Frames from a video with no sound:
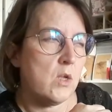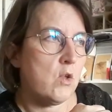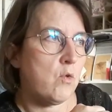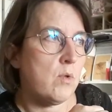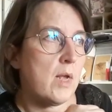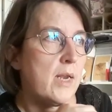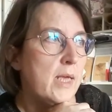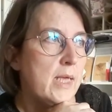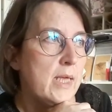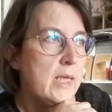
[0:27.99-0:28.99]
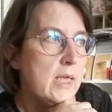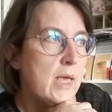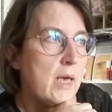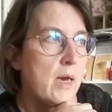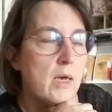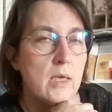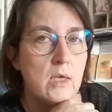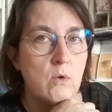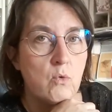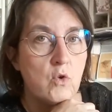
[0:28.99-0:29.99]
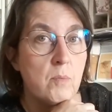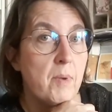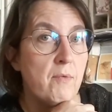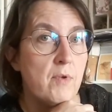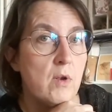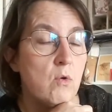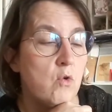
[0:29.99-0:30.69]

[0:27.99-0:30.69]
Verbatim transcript: J'y suis allée hier et euh, j'ai pas, fait,